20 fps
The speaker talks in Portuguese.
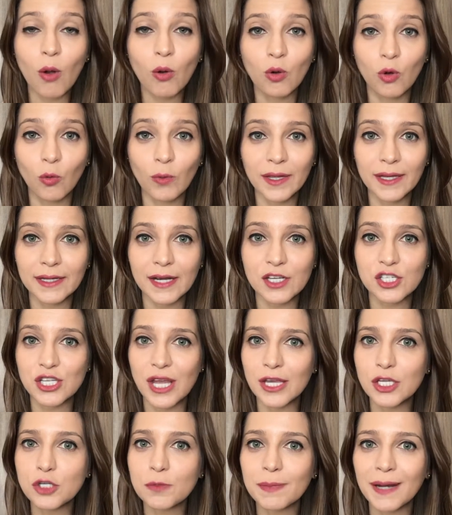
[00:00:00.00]
algum
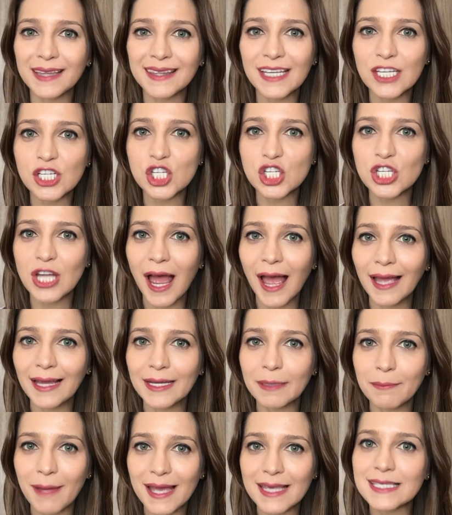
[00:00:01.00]
ingrediente para deixar
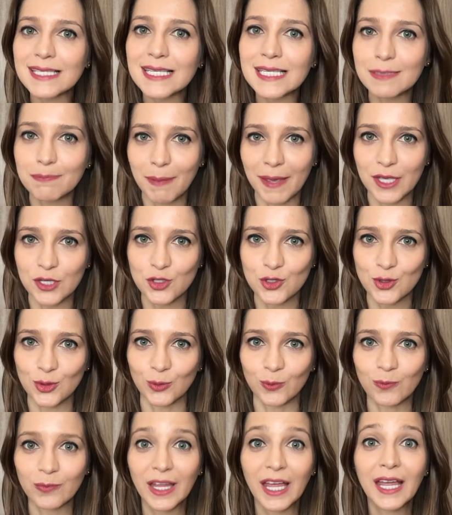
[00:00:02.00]
ele mais espesso.